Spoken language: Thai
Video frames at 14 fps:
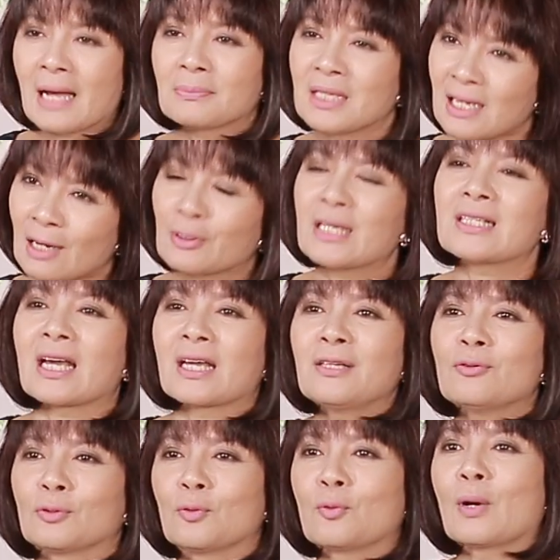พที่เราได้ใช้อ
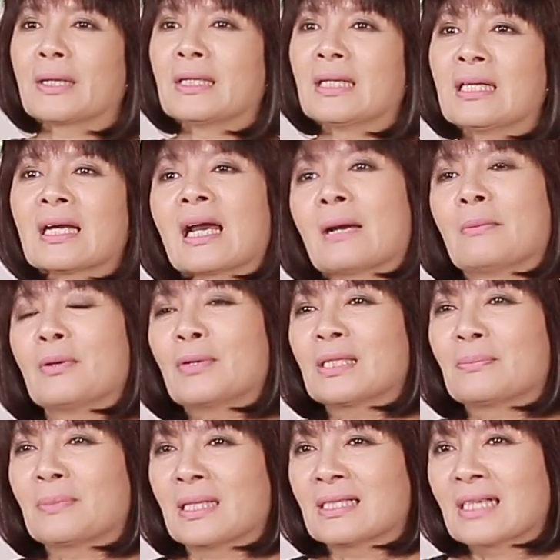ยู่ทุกวันนี้นะคะไม่ว่าจะ
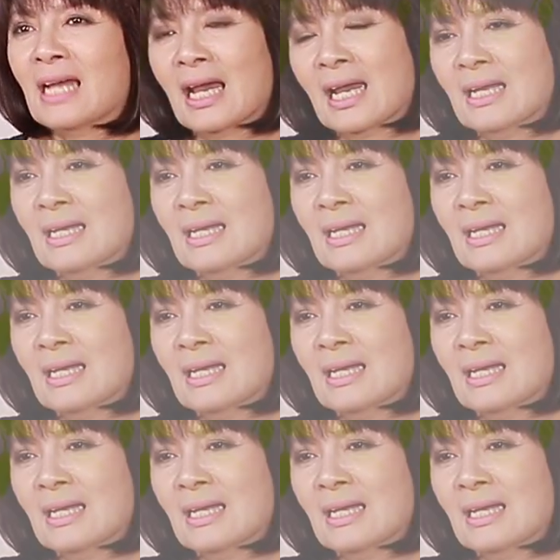เป็นชา